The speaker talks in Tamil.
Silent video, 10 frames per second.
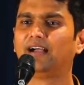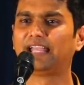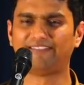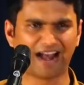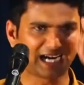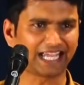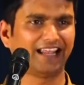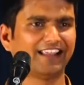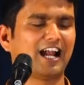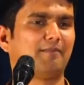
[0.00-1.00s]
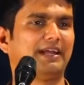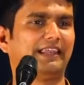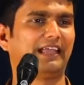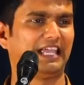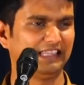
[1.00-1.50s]
என் வாழ்க்கையில தான் நான்
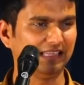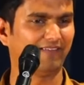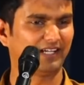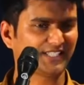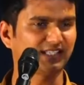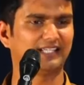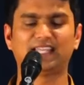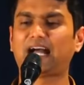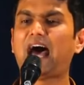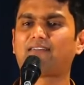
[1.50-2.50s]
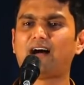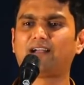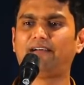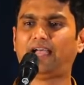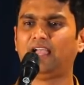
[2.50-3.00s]
பண்ணிருக்கேன் இந்த வருஷத்துல இந்த கார்
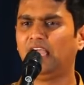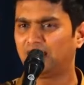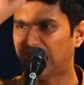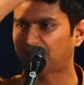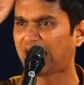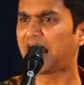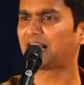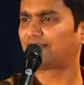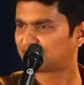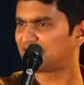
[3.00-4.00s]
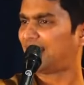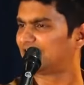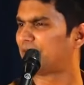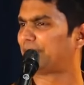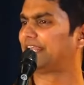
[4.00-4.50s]
வாங்குவேன் நான் டார்கெட் வச்சா
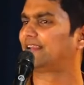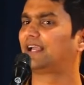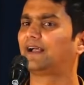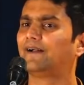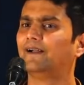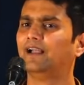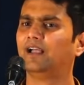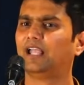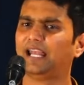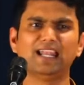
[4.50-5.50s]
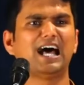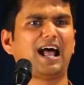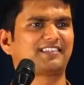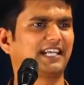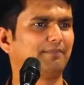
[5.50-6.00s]
அதுதான் பண்ணிருக்கேன்
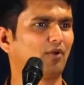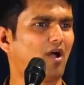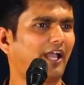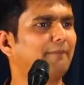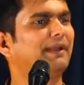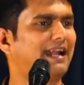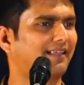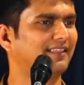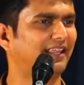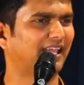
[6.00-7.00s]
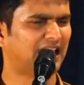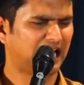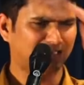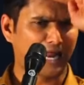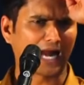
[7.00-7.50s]
எல்லாரும் ஆச்சரியப்படுவாங்க எப்படி நடந்தது
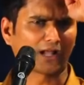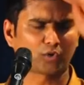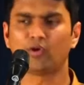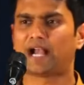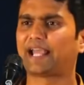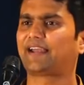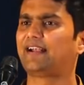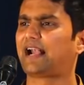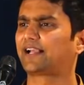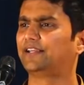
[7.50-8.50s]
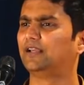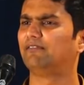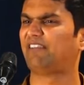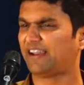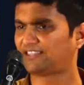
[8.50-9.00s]
நடக்கும் நினைக்கிறேன் நடக்குது
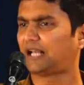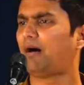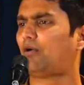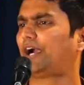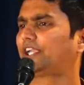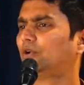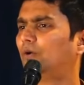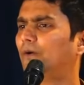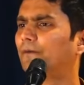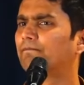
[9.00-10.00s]
வெறித்தனமா உழைக்கணும்